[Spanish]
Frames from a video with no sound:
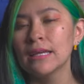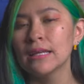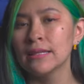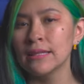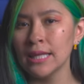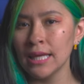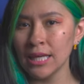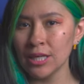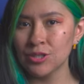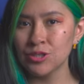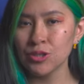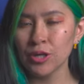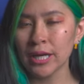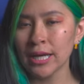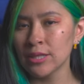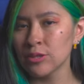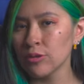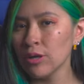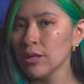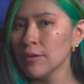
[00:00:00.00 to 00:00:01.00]
De hecho,
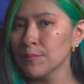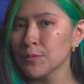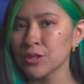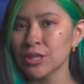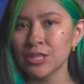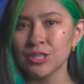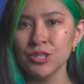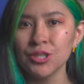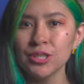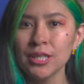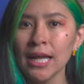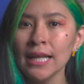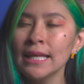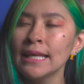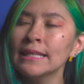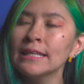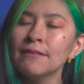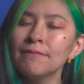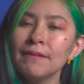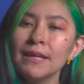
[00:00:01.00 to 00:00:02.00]
cantó el himno nacional
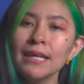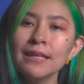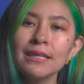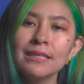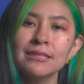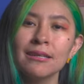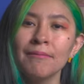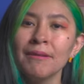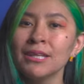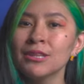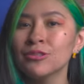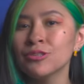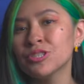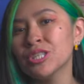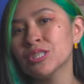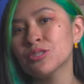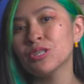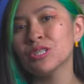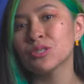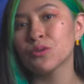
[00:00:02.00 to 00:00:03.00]
en diferentes eventos
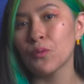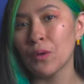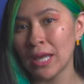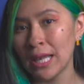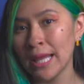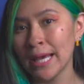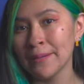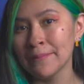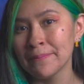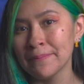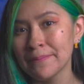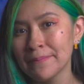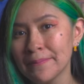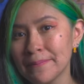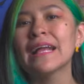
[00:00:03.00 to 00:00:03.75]
de su escuela.